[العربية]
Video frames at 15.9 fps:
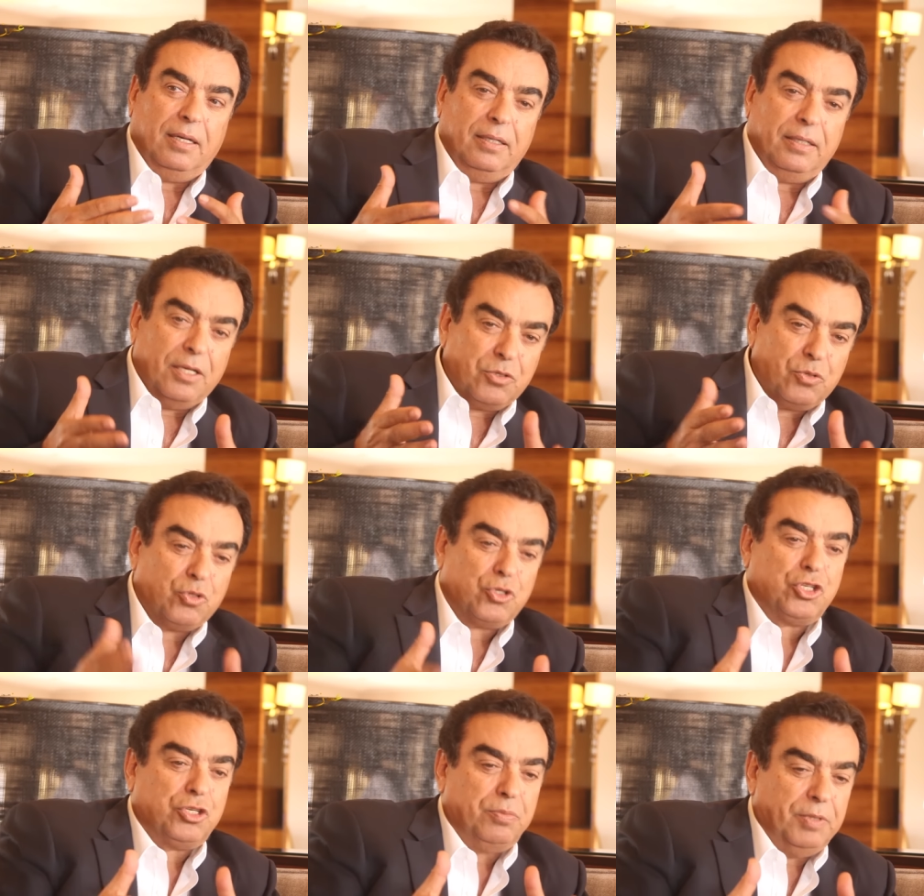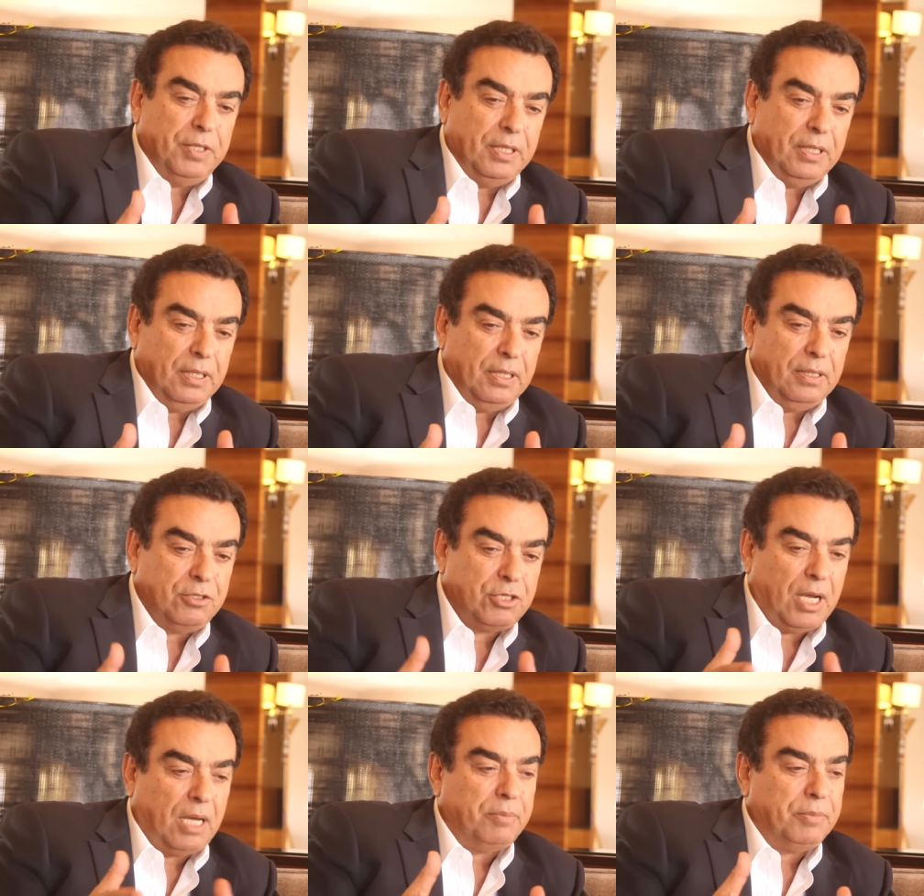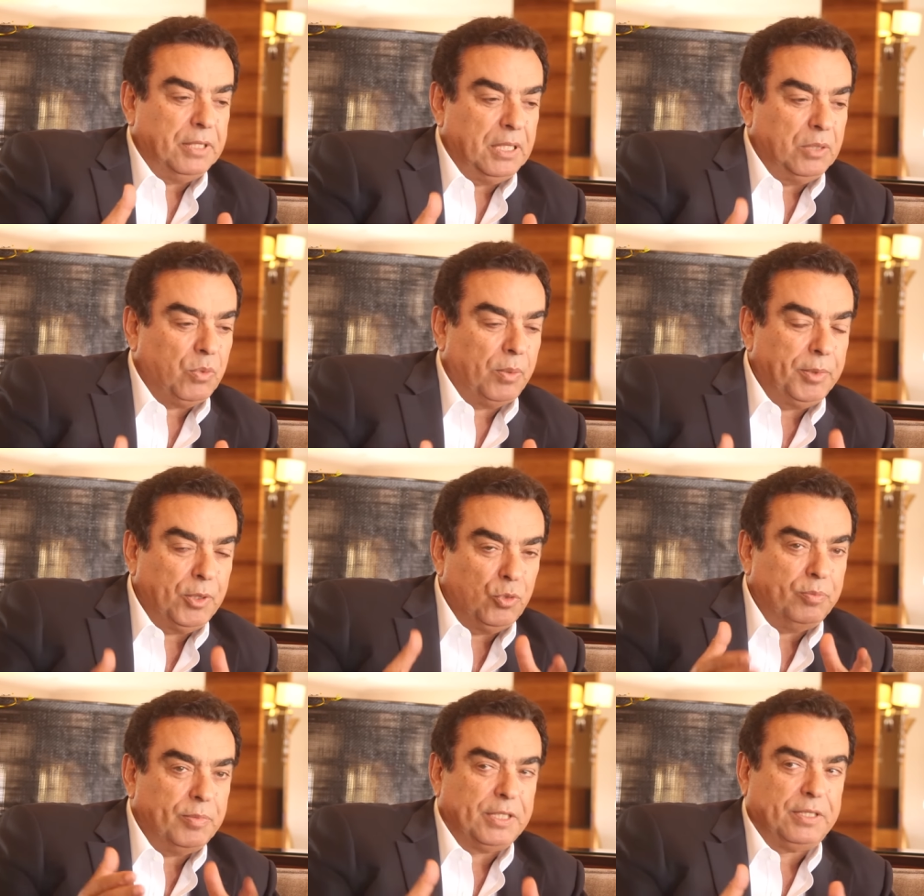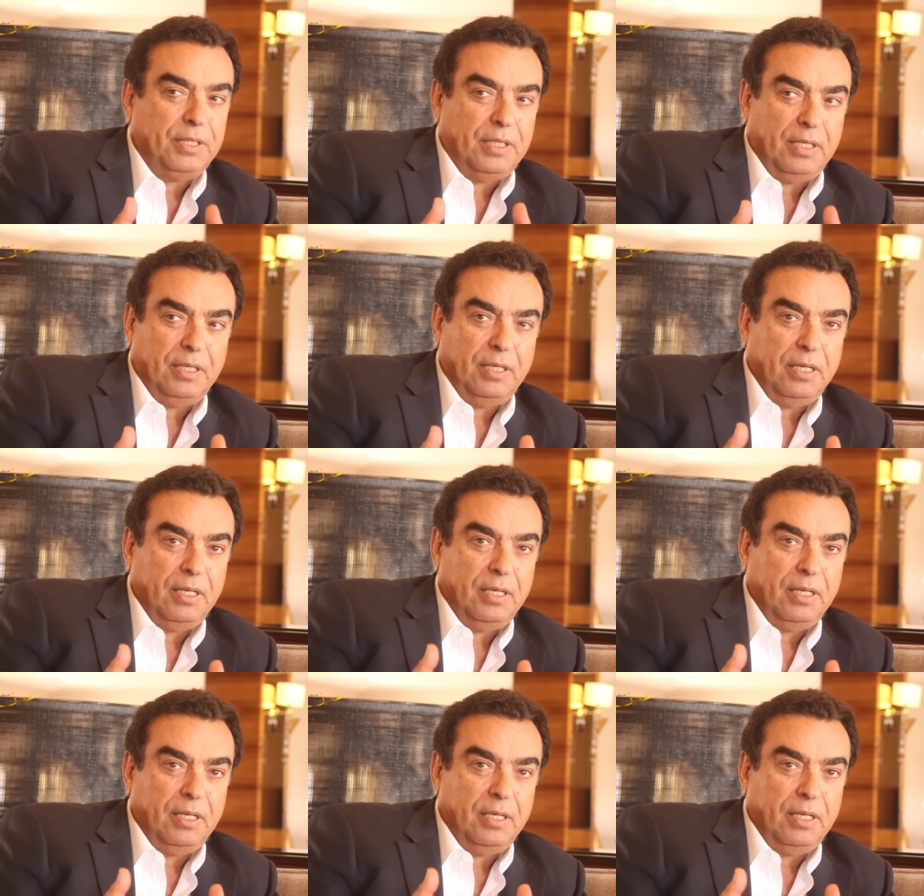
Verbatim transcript: يزج بشعبه وبأمته